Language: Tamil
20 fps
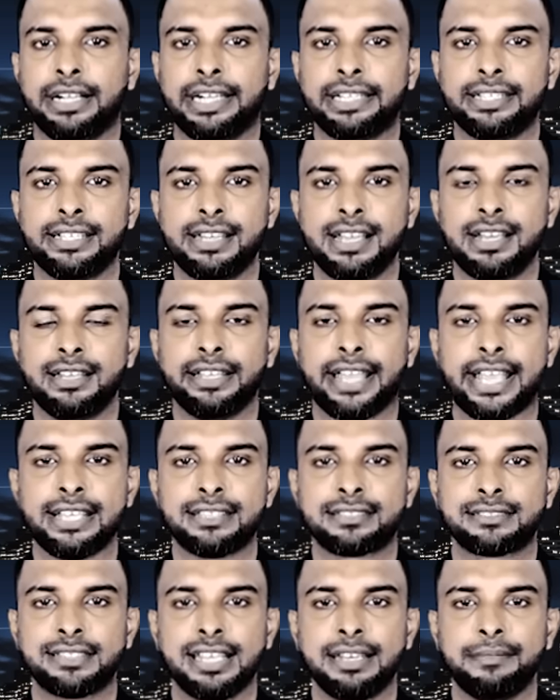அதனால்
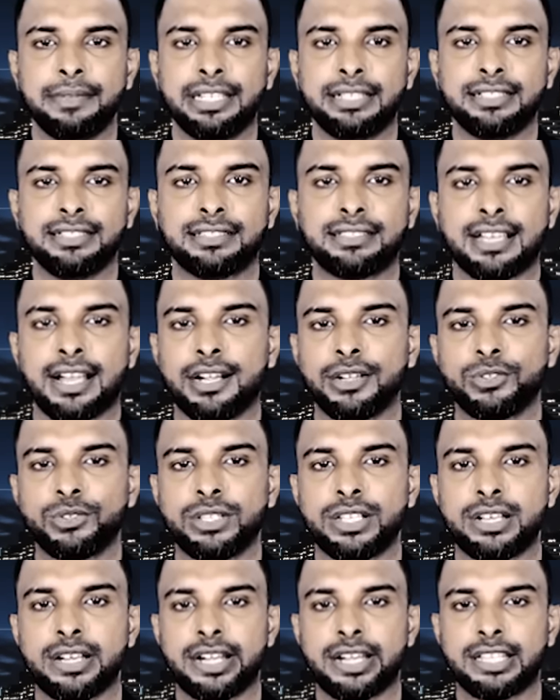இஸ்ரேல் மீது
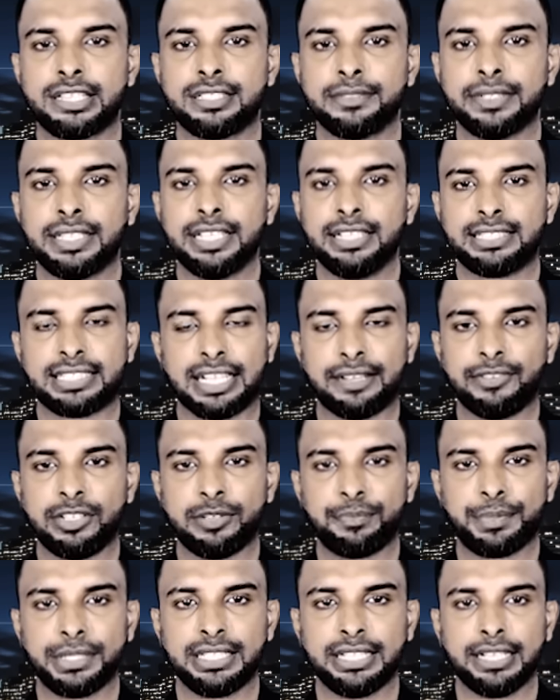தாக்குதல் நடத்துவதை
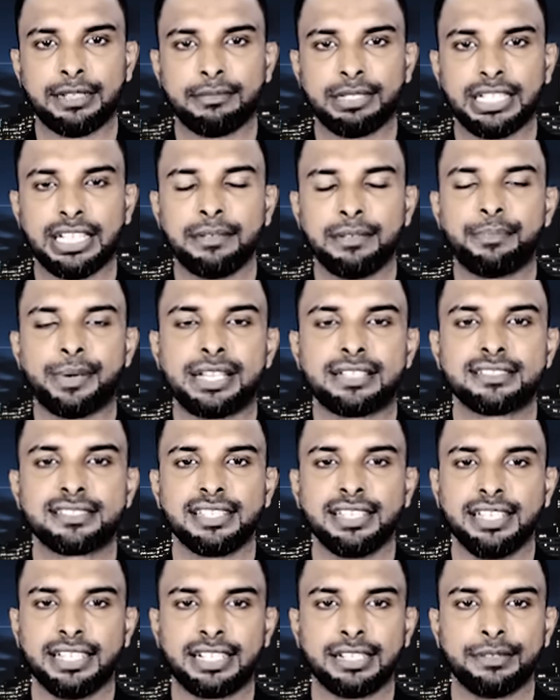தவிர்ப்பது என்பதை
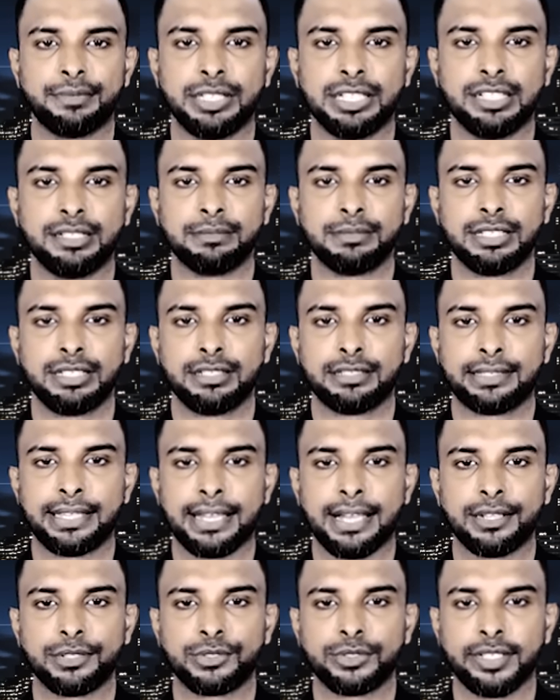பரிசீலிக்க வேண்டும்
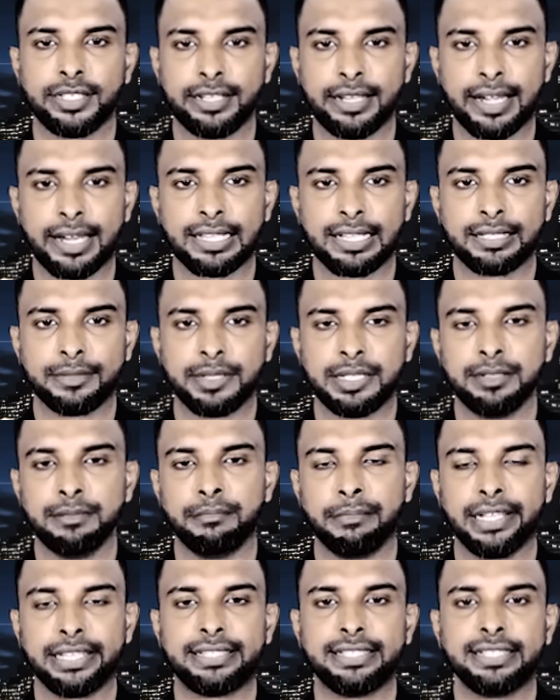தாக்குதல் நடத்துவது
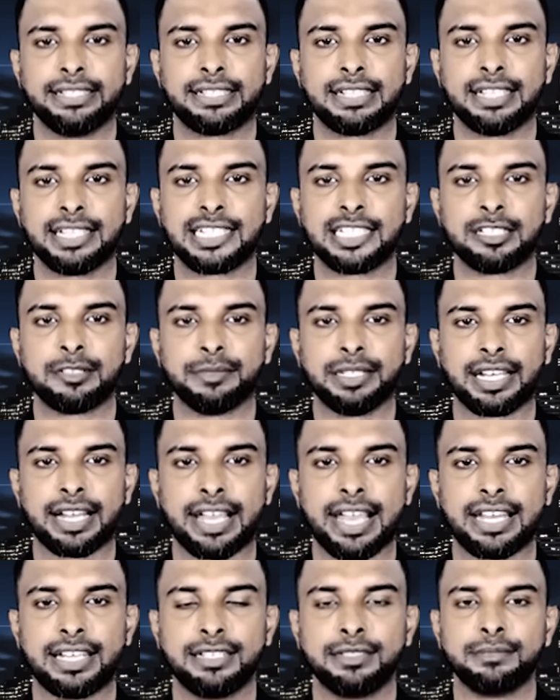மத்திய கிழக்கிலும்
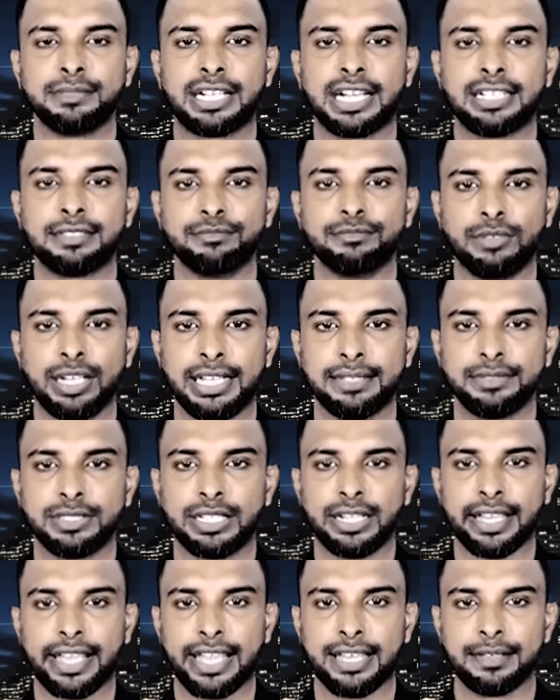ஈரானிலும் கடும்
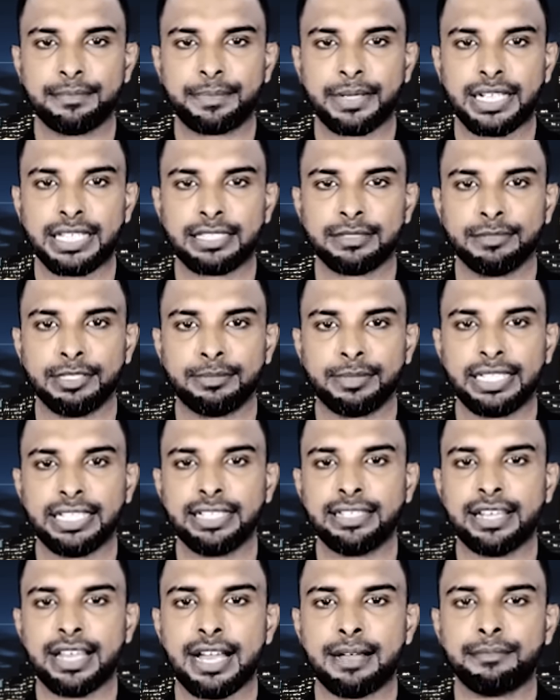விளைவுகளை ஏற்படுத்தும்
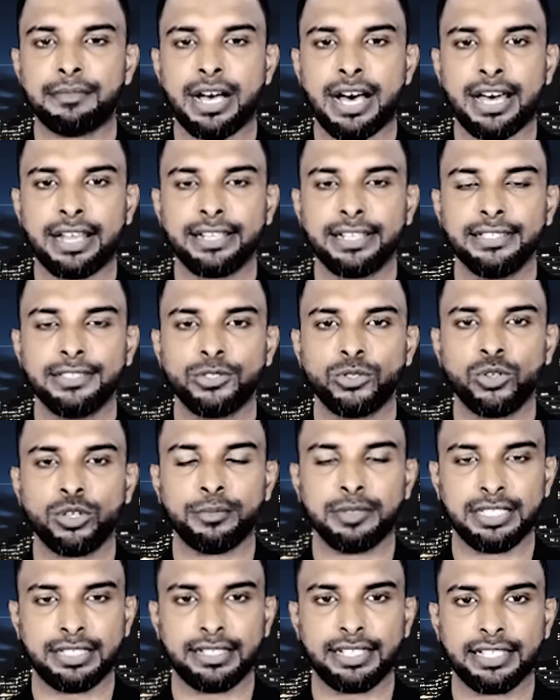என்பதை நாம்
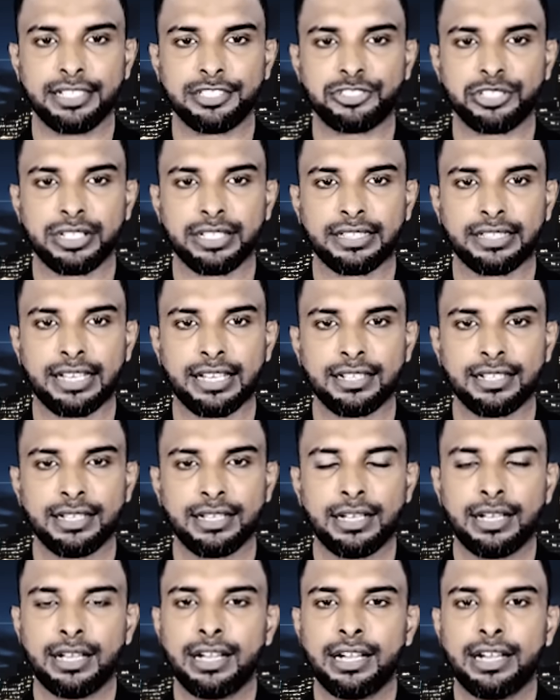அறிந்துள்ளோம் என்று எச்சரித்தார்
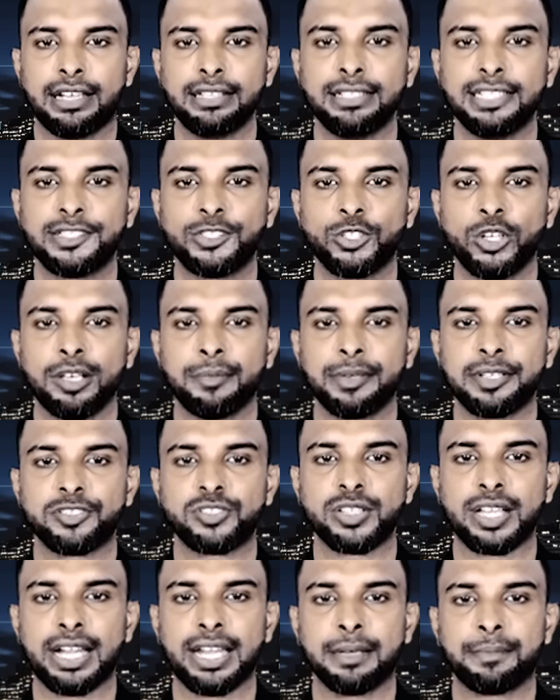அந்த
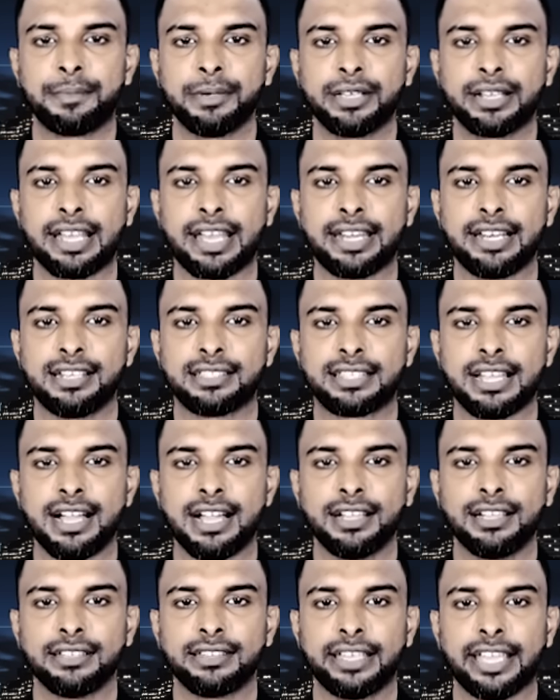தொலைபேசி அழைப்பு ஈரானில்
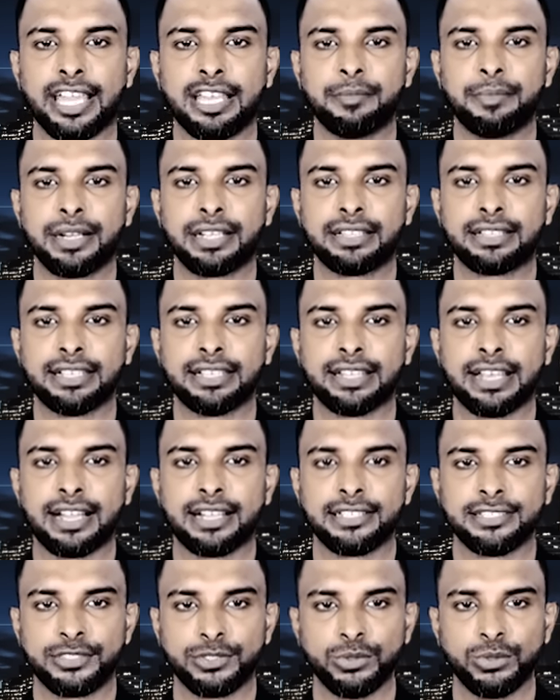தாக்கத்தை
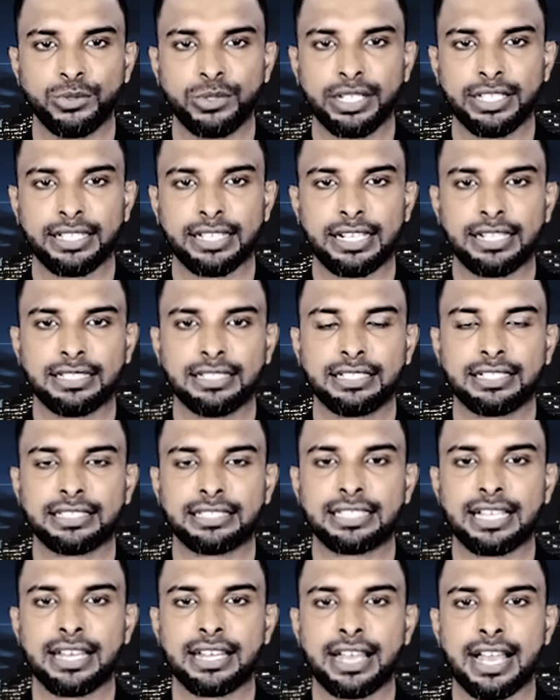ஏற்படுத்தியதாக தோன்றியதாக
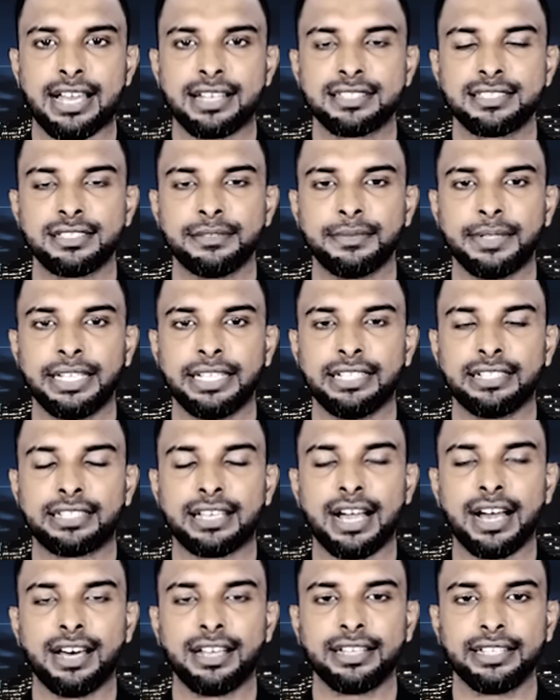கத்தார் அரசு
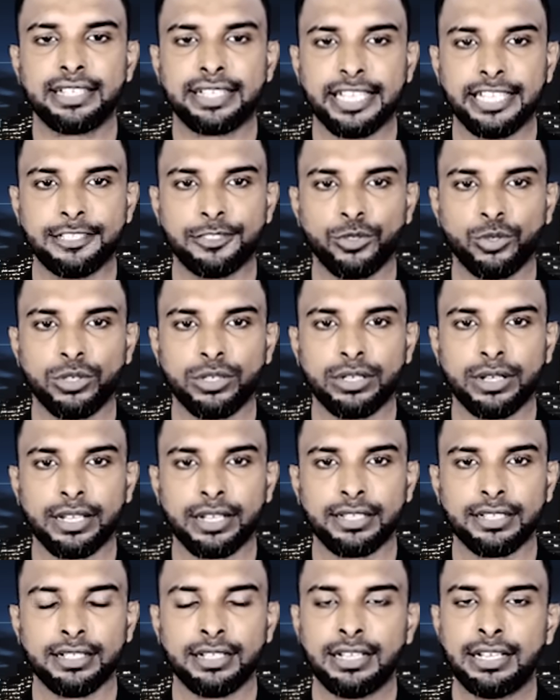வெளியிட்ட அறிக்கை
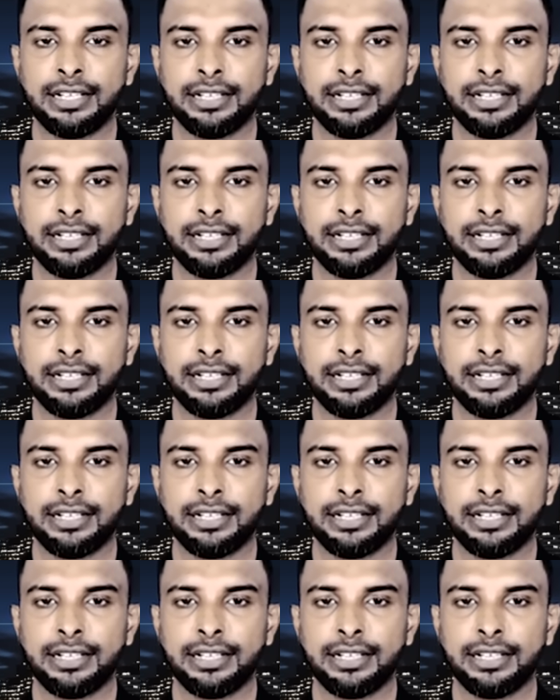கூறுகிறது